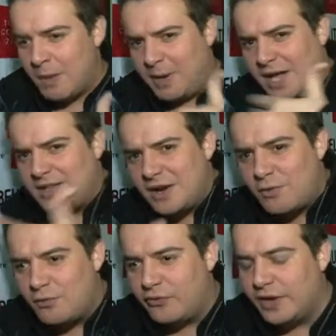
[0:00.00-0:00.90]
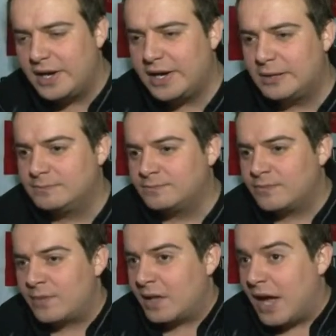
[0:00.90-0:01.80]
uma brincadeira com o fã,
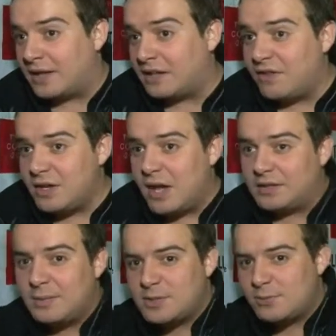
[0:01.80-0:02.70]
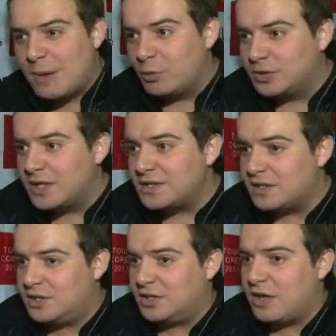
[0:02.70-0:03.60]
até, até mesmo uma mudança
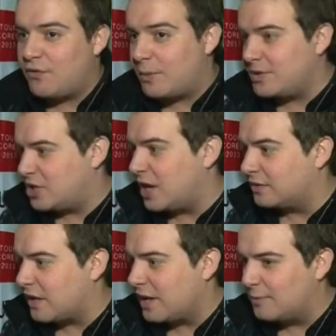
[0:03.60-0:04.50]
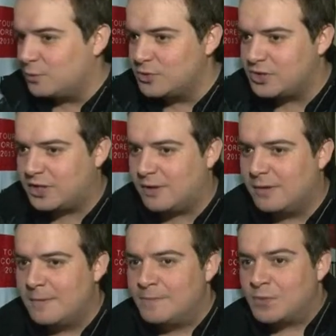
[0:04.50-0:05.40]
de, da forma de cantar na música.
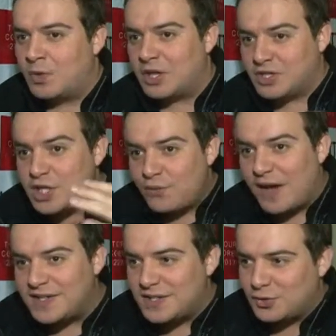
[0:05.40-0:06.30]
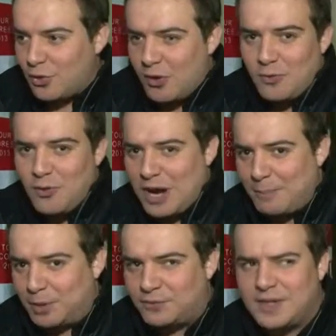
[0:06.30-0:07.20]
Quando a gente faz isso, um olha
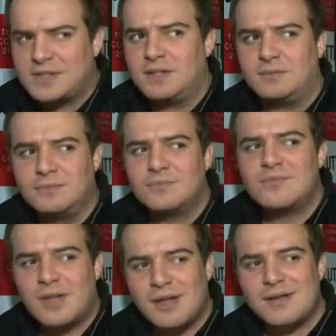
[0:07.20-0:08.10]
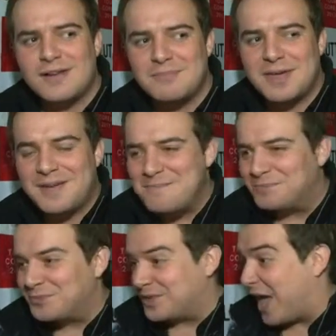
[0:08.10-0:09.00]
pro outro e faz assim, caramba, hein?
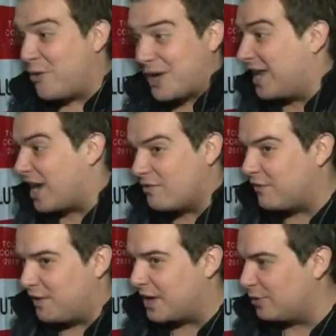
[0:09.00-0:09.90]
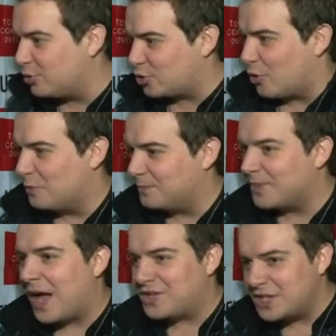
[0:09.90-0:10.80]
E aí o que é legal vai ficando no show.
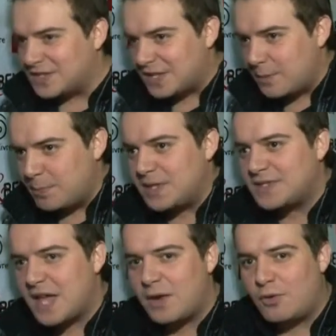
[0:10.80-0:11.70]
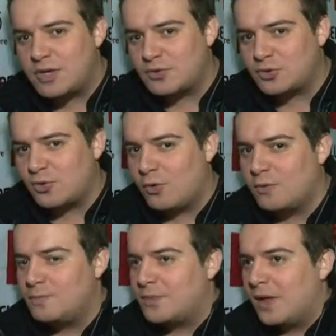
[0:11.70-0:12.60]
A gente sempre insere coisas no
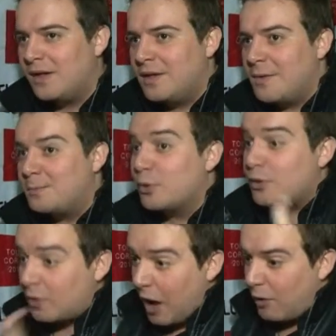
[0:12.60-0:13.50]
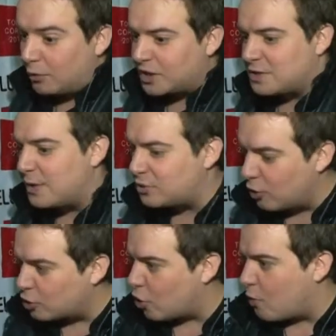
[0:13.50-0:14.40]
show por acontecimentos
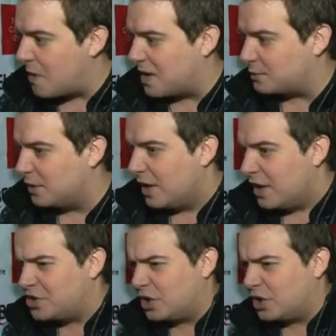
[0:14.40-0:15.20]
do show mesmo. A